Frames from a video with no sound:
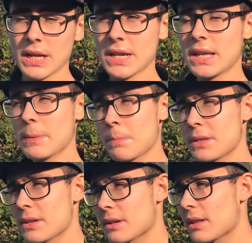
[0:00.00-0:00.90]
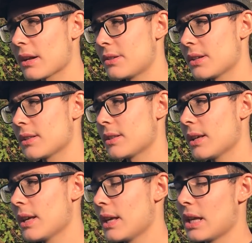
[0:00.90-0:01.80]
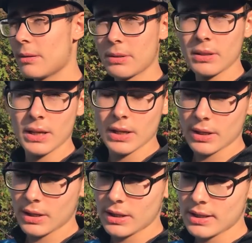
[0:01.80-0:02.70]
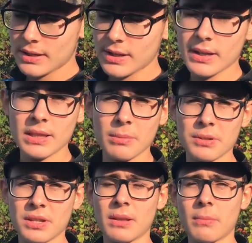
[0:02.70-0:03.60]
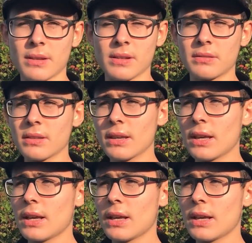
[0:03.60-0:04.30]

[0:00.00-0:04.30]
Yine ip misinara da aynı şekilde erimin e, ileriye gidebileceğinden bahsettik.